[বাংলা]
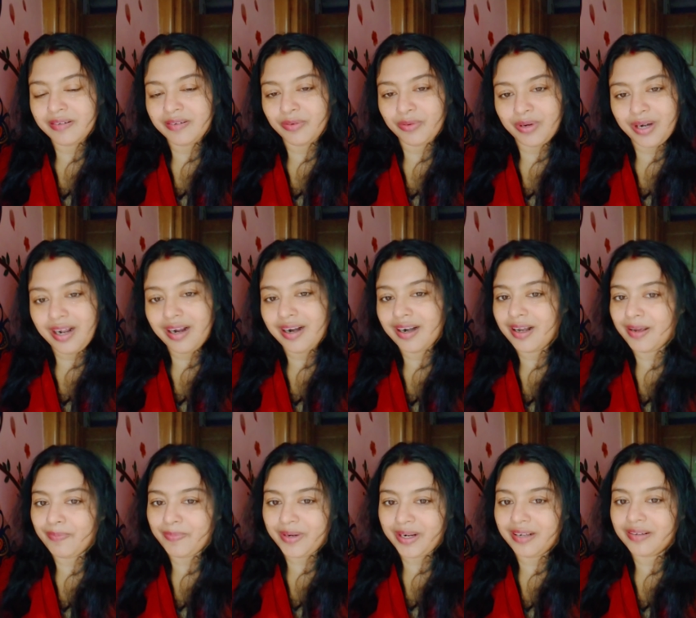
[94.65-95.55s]
ওরা আর
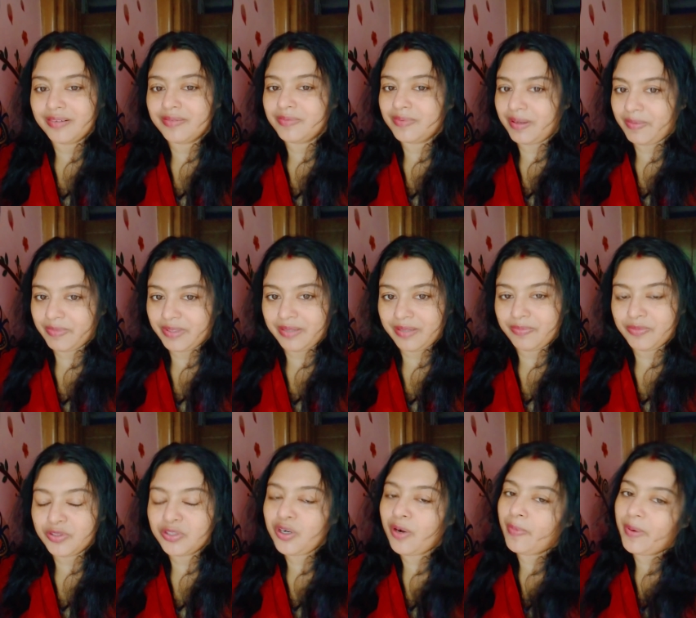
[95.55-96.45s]
আমরা আমাদের
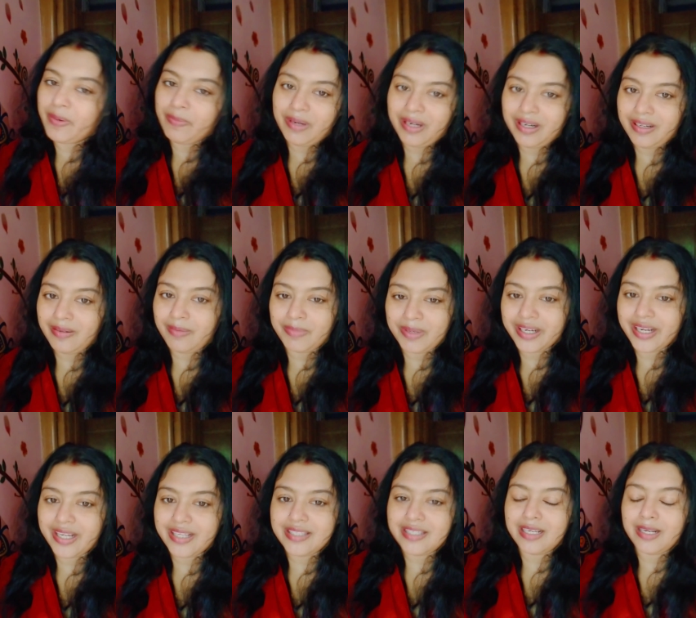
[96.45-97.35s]
সবাই মিলে আমরা
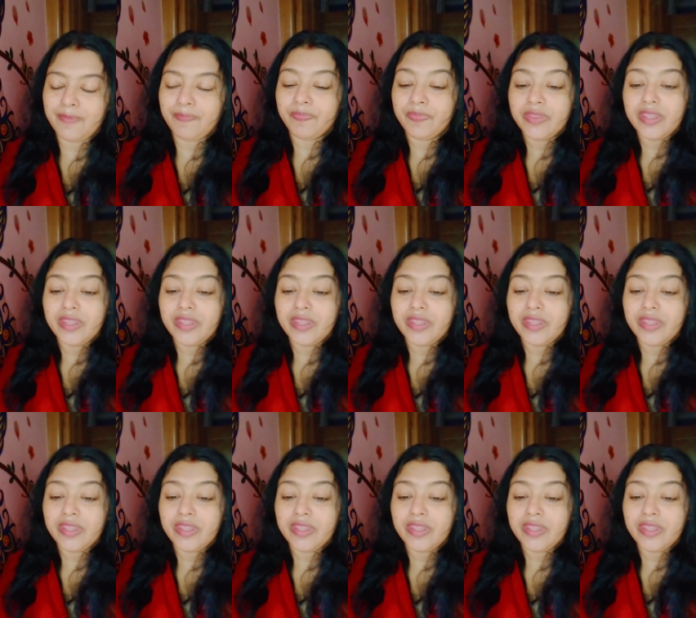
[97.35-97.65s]
গেছিলাম